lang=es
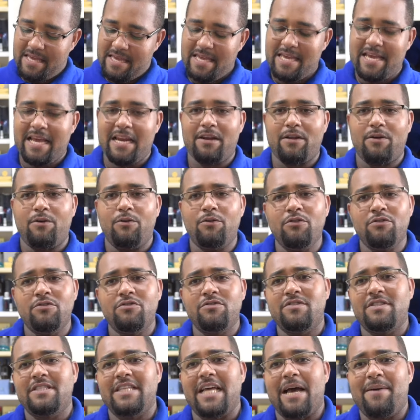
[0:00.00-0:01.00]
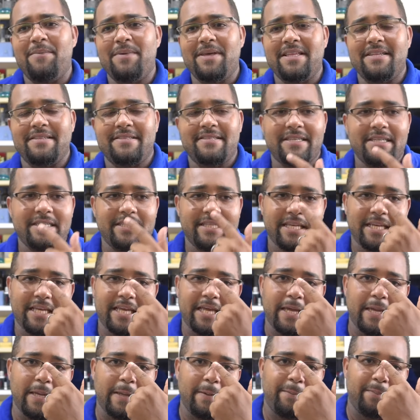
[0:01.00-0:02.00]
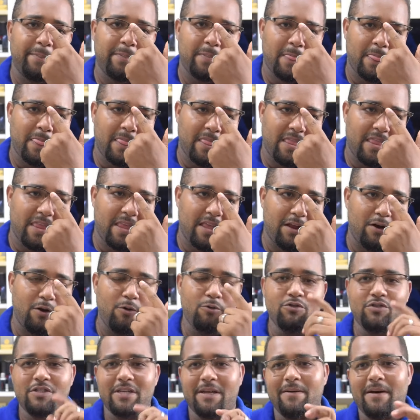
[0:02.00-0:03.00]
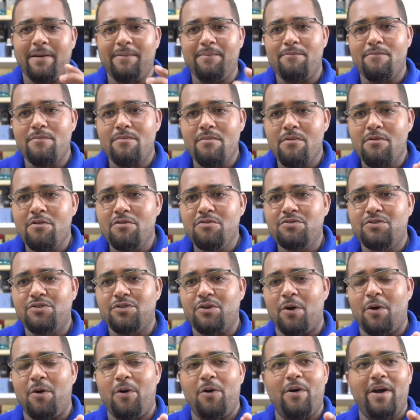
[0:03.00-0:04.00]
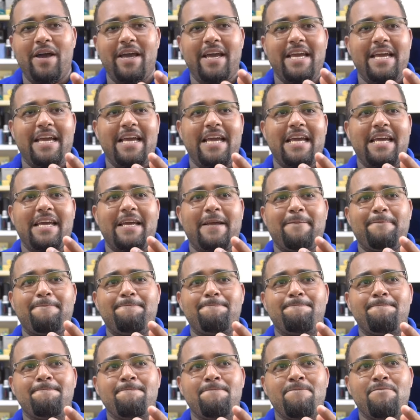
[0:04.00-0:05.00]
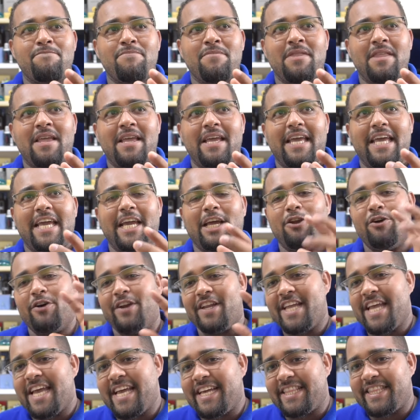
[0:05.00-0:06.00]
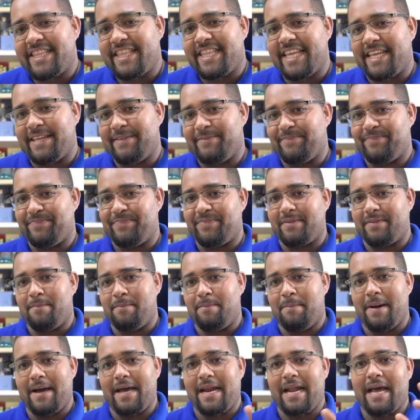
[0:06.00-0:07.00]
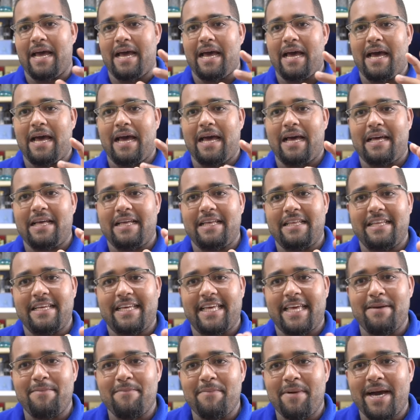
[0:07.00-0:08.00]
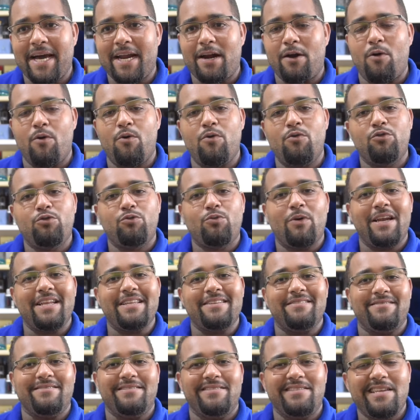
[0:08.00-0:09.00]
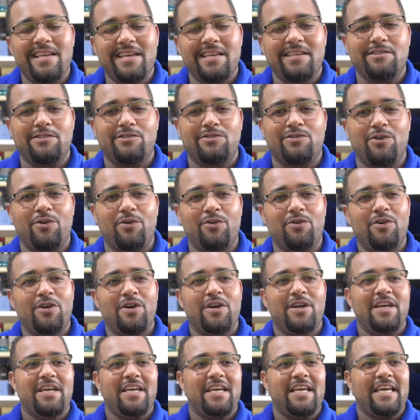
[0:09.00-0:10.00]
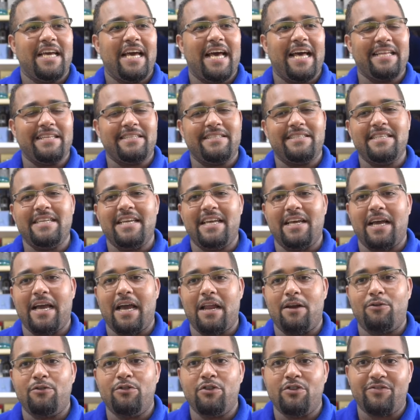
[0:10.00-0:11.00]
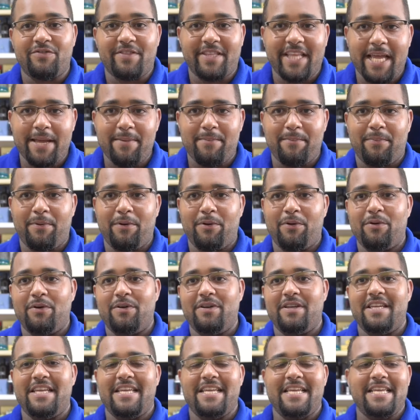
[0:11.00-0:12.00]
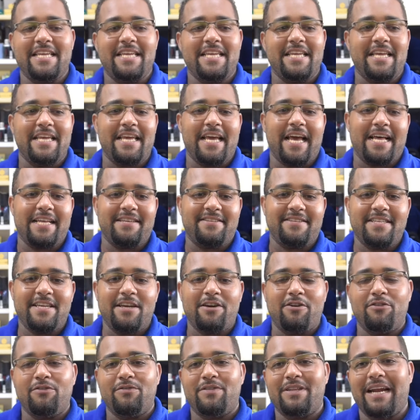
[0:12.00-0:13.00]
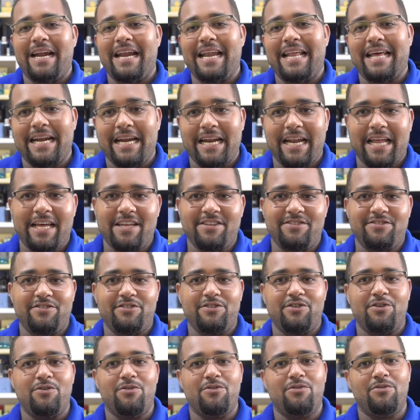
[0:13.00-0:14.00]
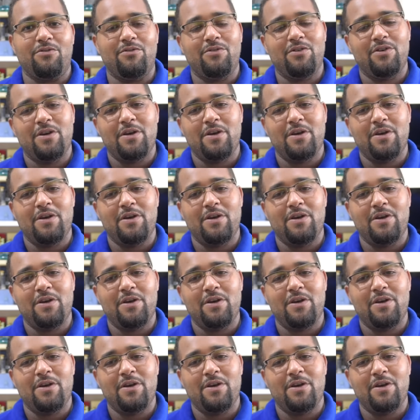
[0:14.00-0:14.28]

Y el ud, déjame decirte que lo usaban mucho en, en el oriente para quemarlo junto al incienso así en algunos templos y así encontrar la relajación